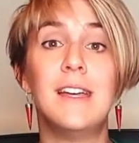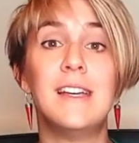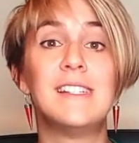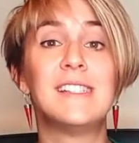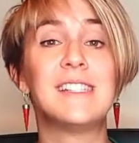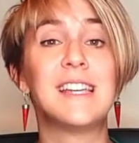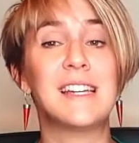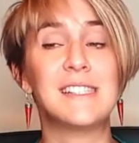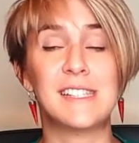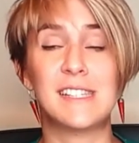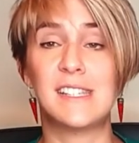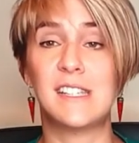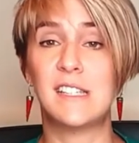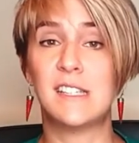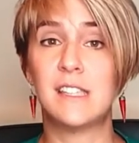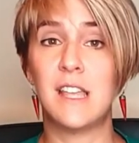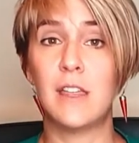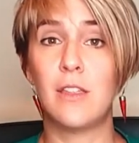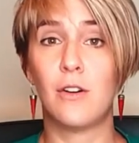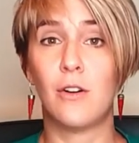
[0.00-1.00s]
Si has
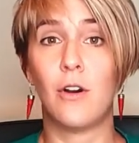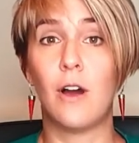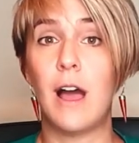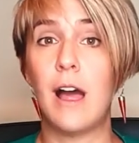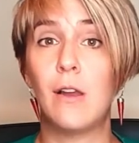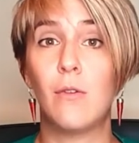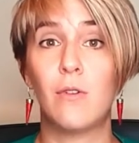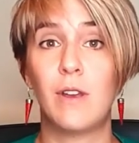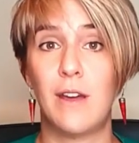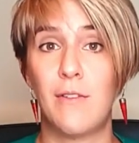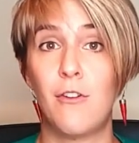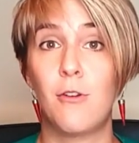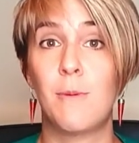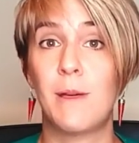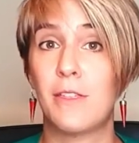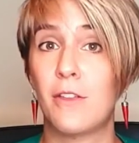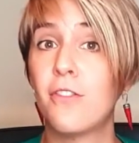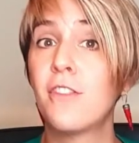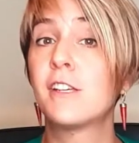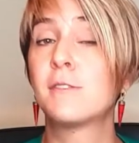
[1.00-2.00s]
asistido a alguna
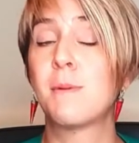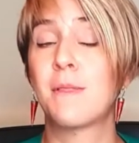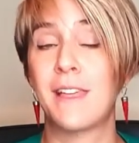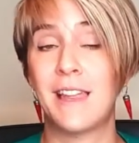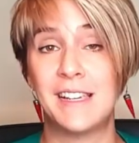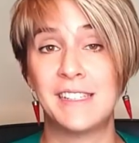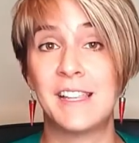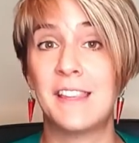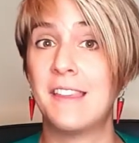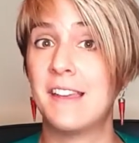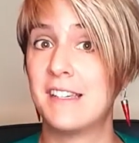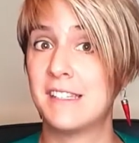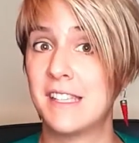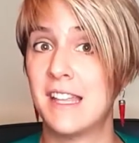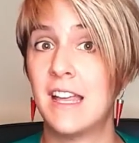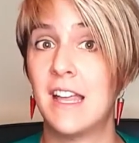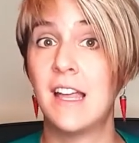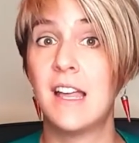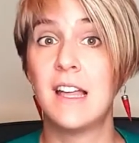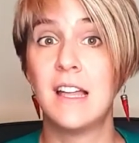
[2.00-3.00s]
formación de especialista
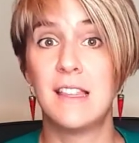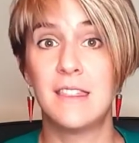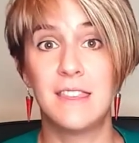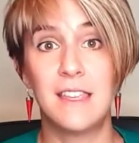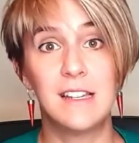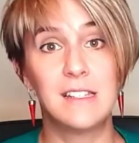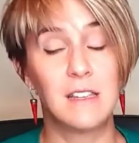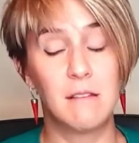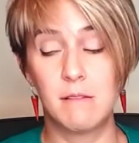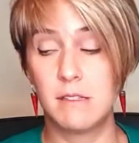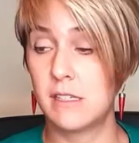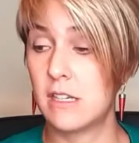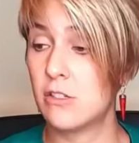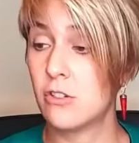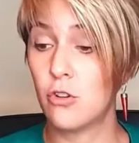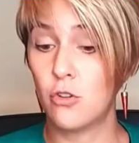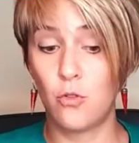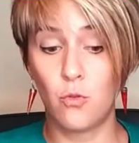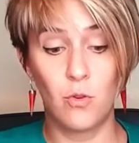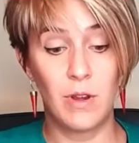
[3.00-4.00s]
3D, ya sabes que
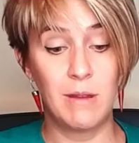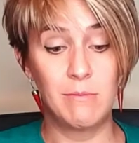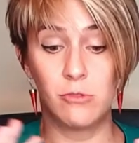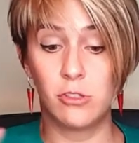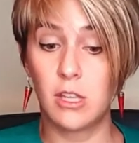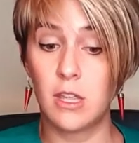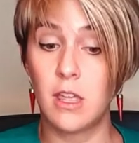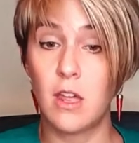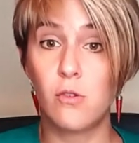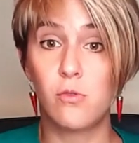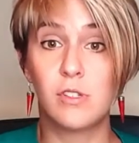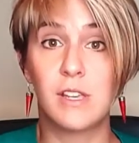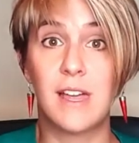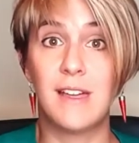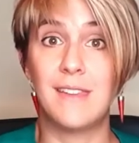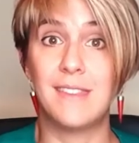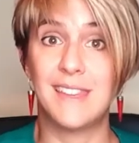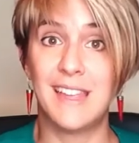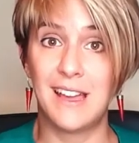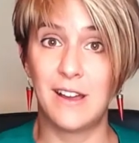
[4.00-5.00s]
son una montaña rusa
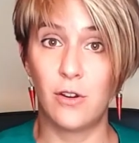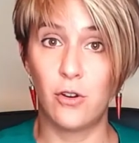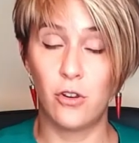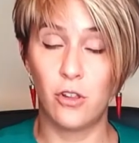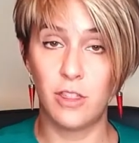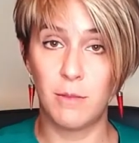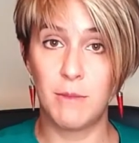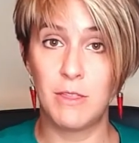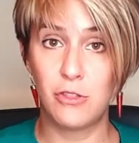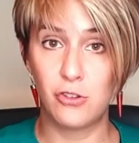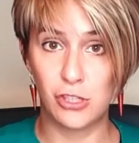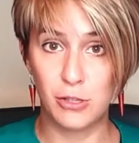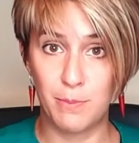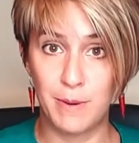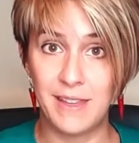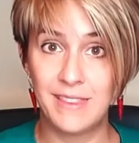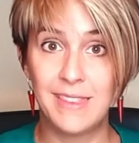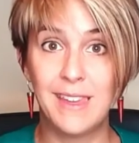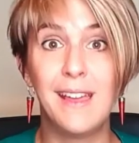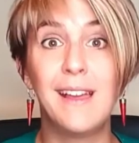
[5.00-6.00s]
de conocimientos y
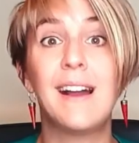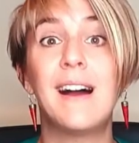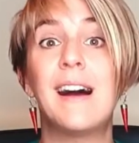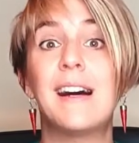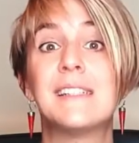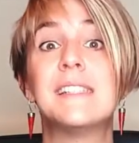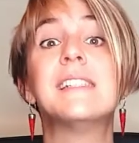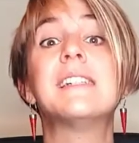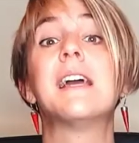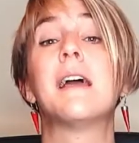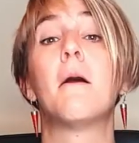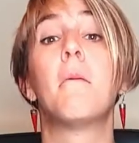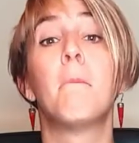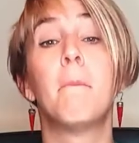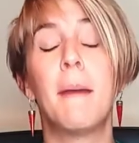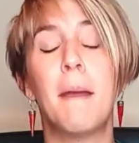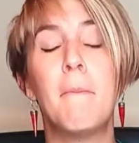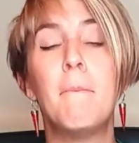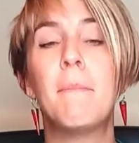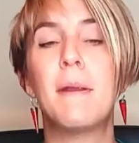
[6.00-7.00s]
práctica, así que
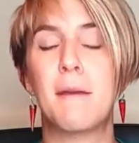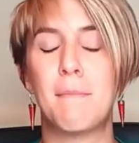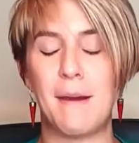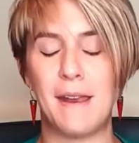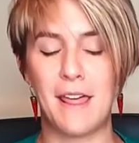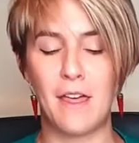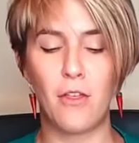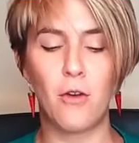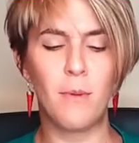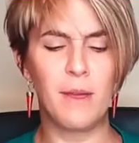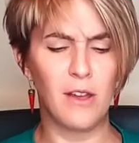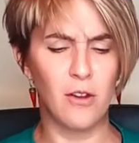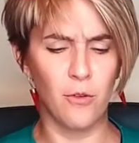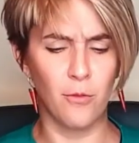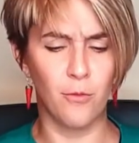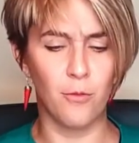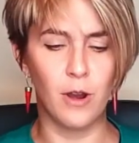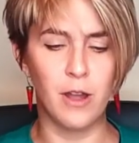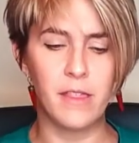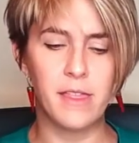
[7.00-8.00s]
ven preparado, ven con
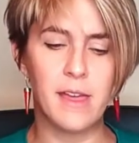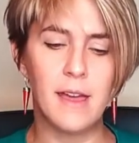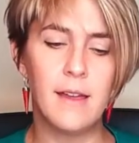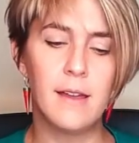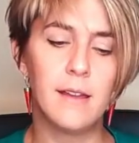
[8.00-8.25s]
fuerza